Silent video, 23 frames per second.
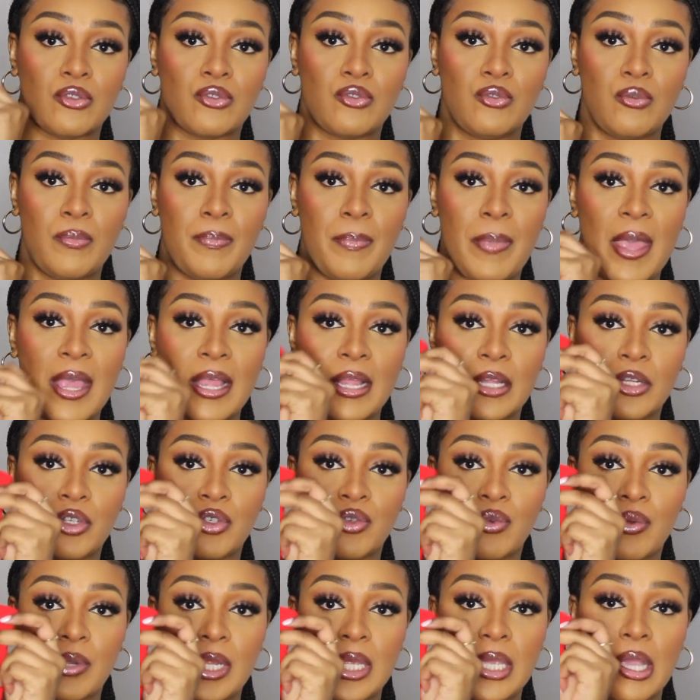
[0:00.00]
super
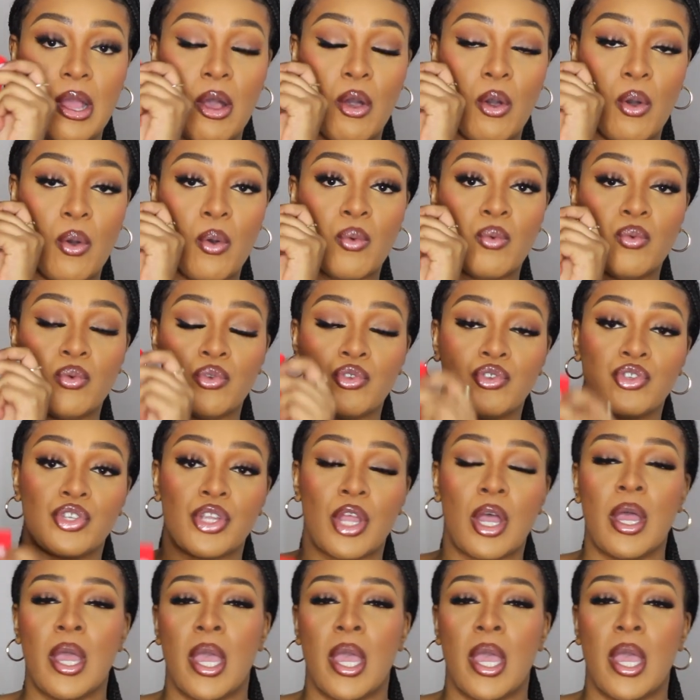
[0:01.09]
joli, en rouge.